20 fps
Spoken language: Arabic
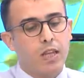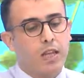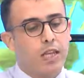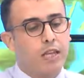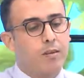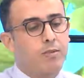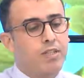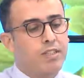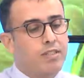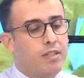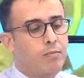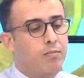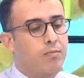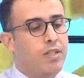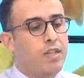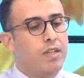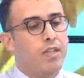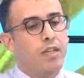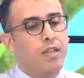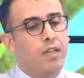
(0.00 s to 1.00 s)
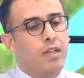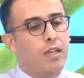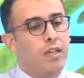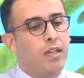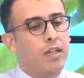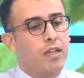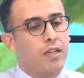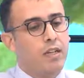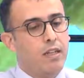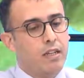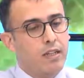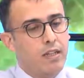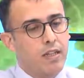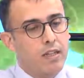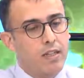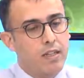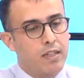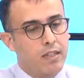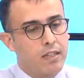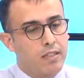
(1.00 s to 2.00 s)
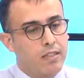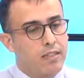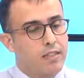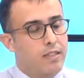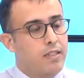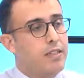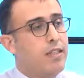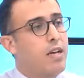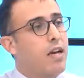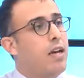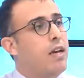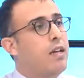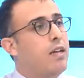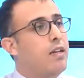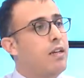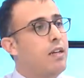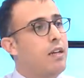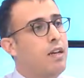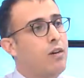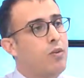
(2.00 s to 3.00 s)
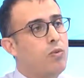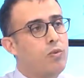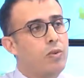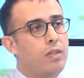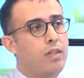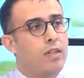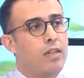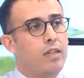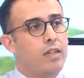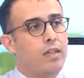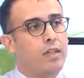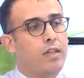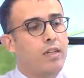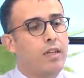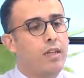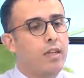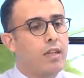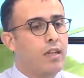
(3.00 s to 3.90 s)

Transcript: احنا بنسميه آه، السيدان او آه،